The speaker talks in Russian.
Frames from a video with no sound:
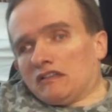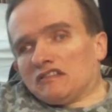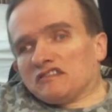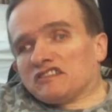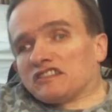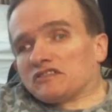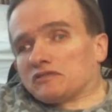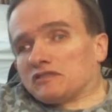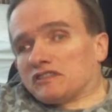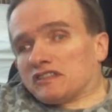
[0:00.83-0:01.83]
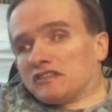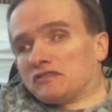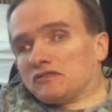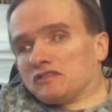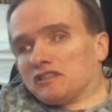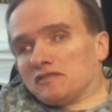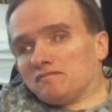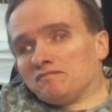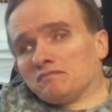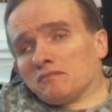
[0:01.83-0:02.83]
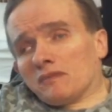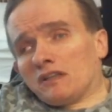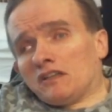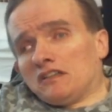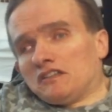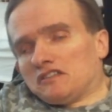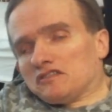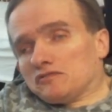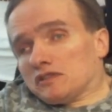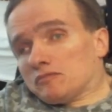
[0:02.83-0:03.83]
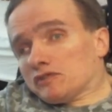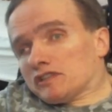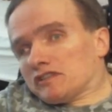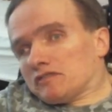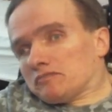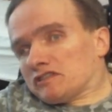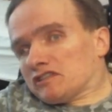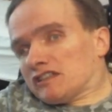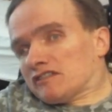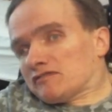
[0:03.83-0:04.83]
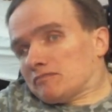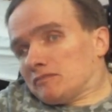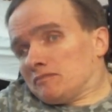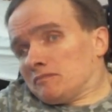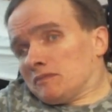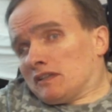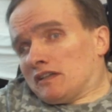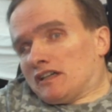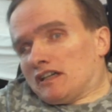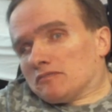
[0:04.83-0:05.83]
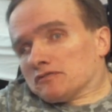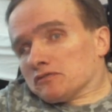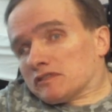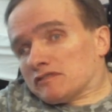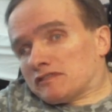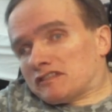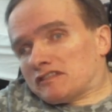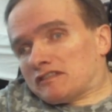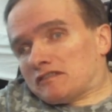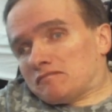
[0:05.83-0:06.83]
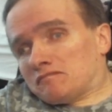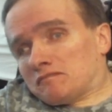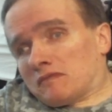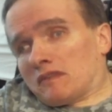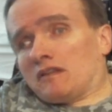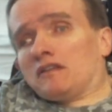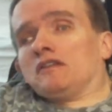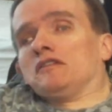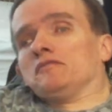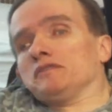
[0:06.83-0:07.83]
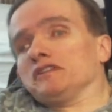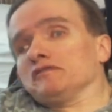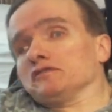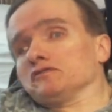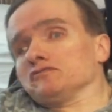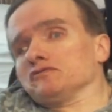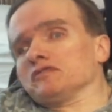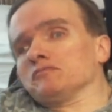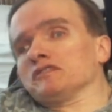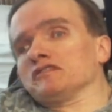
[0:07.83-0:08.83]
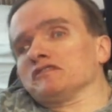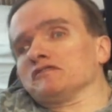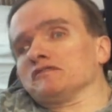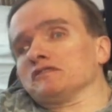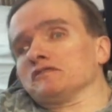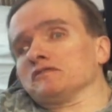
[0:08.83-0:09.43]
Здравствуйте, дорогие друзья! Сегодня мой канал предлагает вам обзор новостей. Перевернулся белый свет.